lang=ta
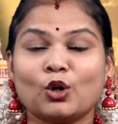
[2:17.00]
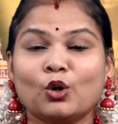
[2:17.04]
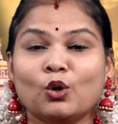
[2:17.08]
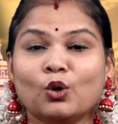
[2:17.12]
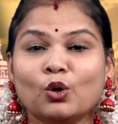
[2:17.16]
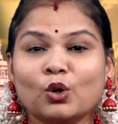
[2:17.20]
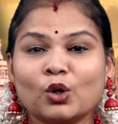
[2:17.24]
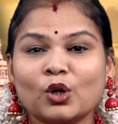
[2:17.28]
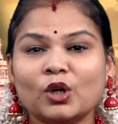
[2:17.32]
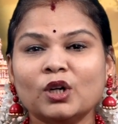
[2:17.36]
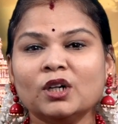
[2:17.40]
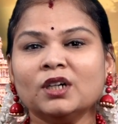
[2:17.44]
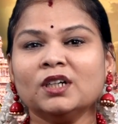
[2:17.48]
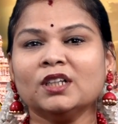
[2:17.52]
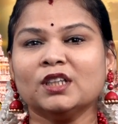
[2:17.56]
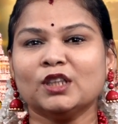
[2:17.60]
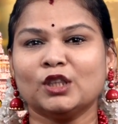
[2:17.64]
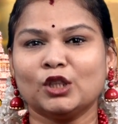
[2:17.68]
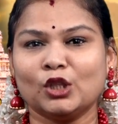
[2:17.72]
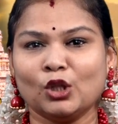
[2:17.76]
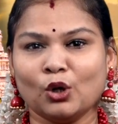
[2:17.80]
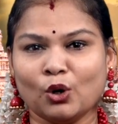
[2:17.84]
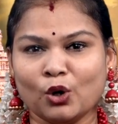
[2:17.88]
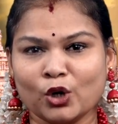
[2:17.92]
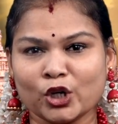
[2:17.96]
குரு
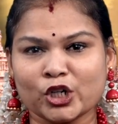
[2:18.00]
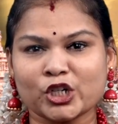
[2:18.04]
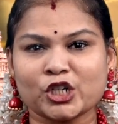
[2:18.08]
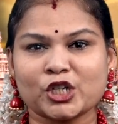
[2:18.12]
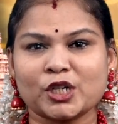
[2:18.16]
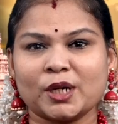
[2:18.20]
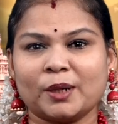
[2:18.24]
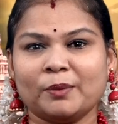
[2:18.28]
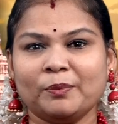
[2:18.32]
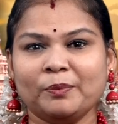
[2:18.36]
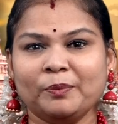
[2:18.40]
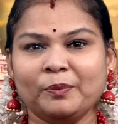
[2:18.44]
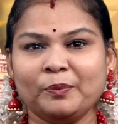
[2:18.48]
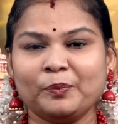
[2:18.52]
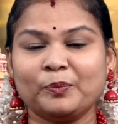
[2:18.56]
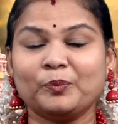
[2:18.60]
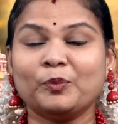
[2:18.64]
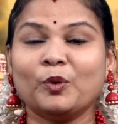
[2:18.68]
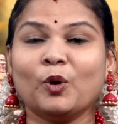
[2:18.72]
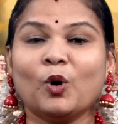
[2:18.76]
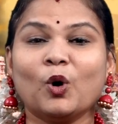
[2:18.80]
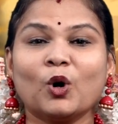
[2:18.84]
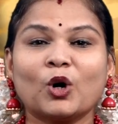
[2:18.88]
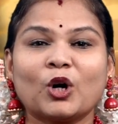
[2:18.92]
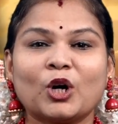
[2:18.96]
தோஷம்
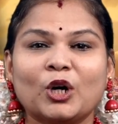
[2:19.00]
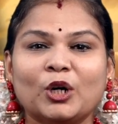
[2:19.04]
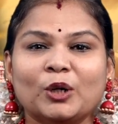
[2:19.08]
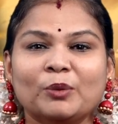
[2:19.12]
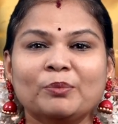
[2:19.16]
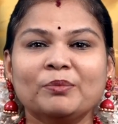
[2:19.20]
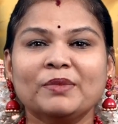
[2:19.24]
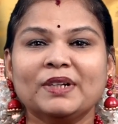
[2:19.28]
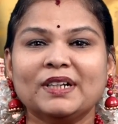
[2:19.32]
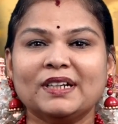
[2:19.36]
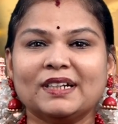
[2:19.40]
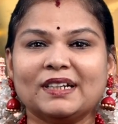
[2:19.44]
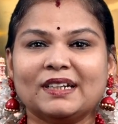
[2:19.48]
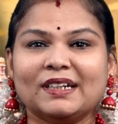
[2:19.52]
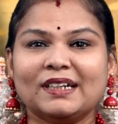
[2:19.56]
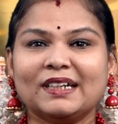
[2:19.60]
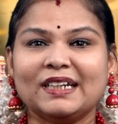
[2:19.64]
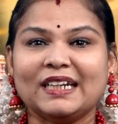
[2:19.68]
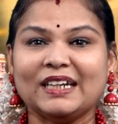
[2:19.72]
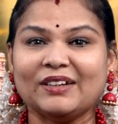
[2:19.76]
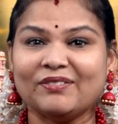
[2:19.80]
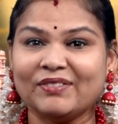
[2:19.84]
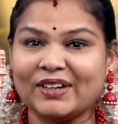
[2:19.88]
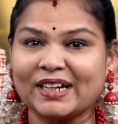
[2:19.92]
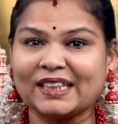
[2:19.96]
போக்கும்
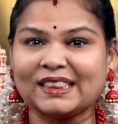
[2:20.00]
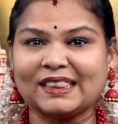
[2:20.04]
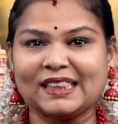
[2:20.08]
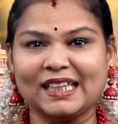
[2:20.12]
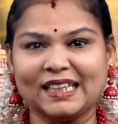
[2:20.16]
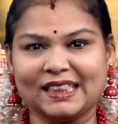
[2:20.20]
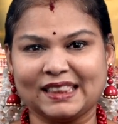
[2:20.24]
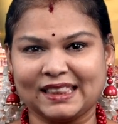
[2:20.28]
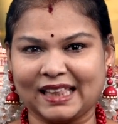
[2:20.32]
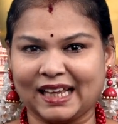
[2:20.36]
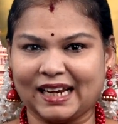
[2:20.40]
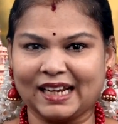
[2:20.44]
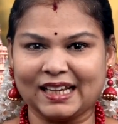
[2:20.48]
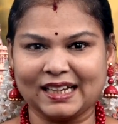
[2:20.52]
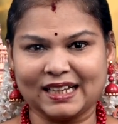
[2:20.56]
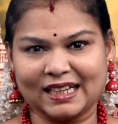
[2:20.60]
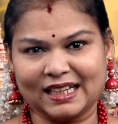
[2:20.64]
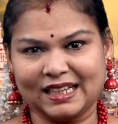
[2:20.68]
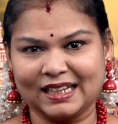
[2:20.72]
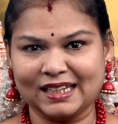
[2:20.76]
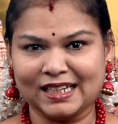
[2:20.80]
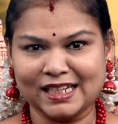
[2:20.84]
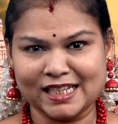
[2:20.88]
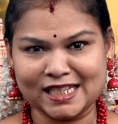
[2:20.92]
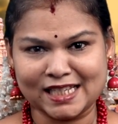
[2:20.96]
நிவர்த்தி
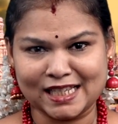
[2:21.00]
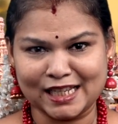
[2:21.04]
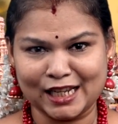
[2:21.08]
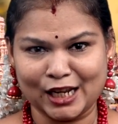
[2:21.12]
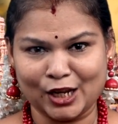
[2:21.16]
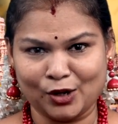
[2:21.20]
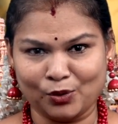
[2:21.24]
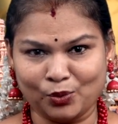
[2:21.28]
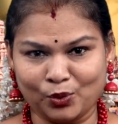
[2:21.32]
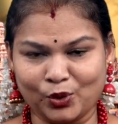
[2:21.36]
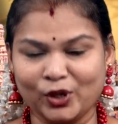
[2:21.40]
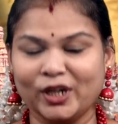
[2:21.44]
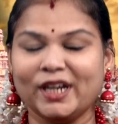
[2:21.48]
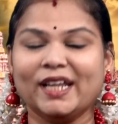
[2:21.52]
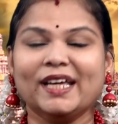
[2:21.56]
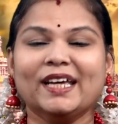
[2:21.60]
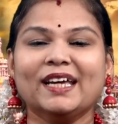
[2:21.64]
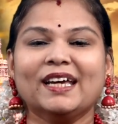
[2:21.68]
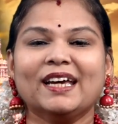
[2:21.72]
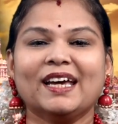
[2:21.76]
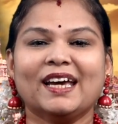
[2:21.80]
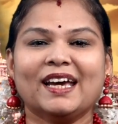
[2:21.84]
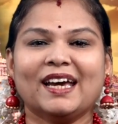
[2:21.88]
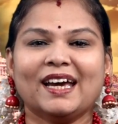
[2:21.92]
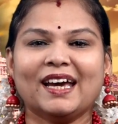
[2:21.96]
தலங்கள்னு சில உண்டு
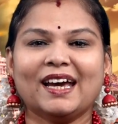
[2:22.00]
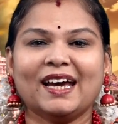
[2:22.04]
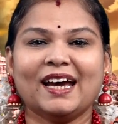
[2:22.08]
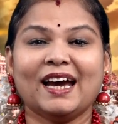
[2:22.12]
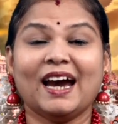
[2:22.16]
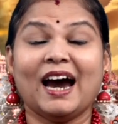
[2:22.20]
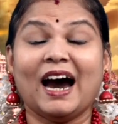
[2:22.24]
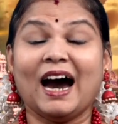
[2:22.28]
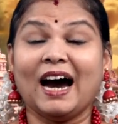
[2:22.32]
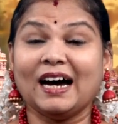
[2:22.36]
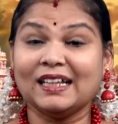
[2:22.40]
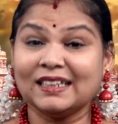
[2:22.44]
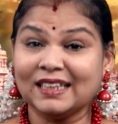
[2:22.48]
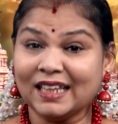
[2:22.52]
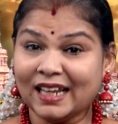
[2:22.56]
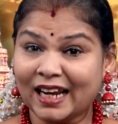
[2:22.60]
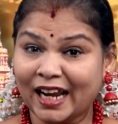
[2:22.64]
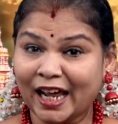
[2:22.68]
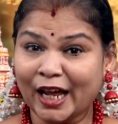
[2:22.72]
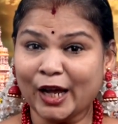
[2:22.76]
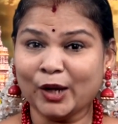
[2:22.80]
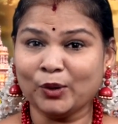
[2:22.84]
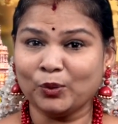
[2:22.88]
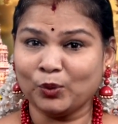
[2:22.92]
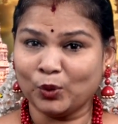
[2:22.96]

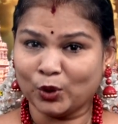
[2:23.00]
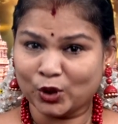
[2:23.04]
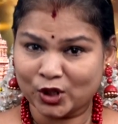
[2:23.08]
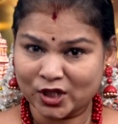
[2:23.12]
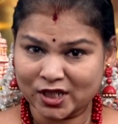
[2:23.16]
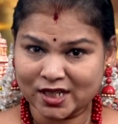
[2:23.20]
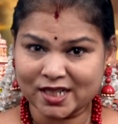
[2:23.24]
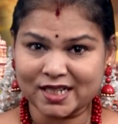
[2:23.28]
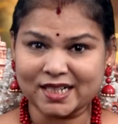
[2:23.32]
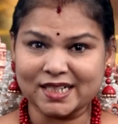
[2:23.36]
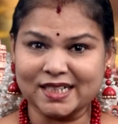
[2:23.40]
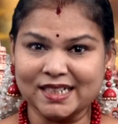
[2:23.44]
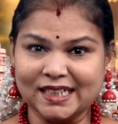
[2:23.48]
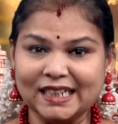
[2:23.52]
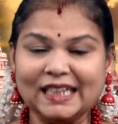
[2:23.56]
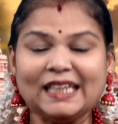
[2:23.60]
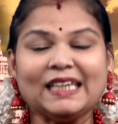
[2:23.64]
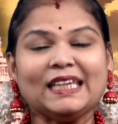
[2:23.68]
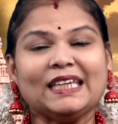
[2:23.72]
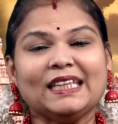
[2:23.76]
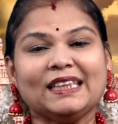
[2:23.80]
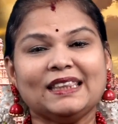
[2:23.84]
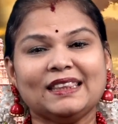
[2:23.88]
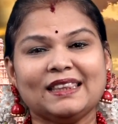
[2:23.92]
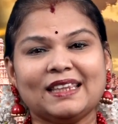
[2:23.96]
அதிலே ஒன்று
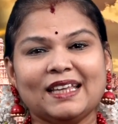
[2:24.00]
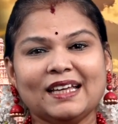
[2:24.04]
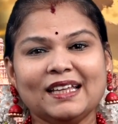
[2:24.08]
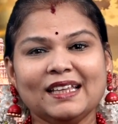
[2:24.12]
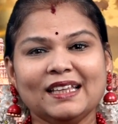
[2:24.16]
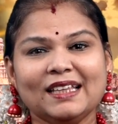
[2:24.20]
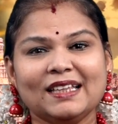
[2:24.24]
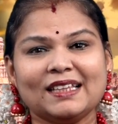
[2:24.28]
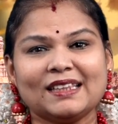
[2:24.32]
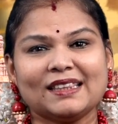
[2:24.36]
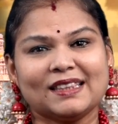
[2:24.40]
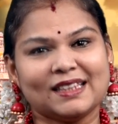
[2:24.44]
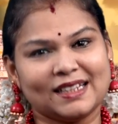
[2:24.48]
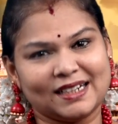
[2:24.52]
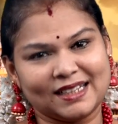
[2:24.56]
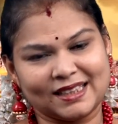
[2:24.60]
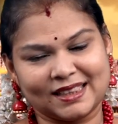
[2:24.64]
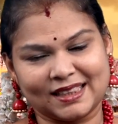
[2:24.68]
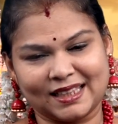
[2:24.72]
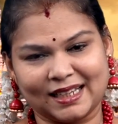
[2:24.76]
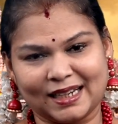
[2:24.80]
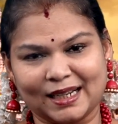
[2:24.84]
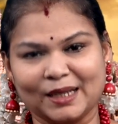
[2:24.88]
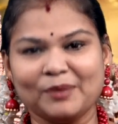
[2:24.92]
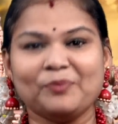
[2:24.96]
இந்த
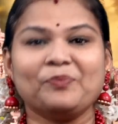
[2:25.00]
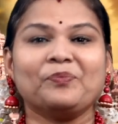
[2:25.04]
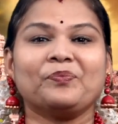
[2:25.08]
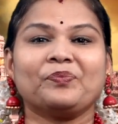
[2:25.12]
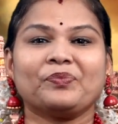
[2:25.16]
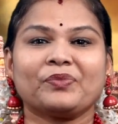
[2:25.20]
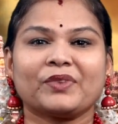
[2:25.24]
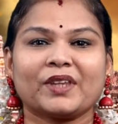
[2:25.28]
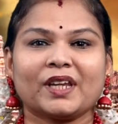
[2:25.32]
திருத்தலம்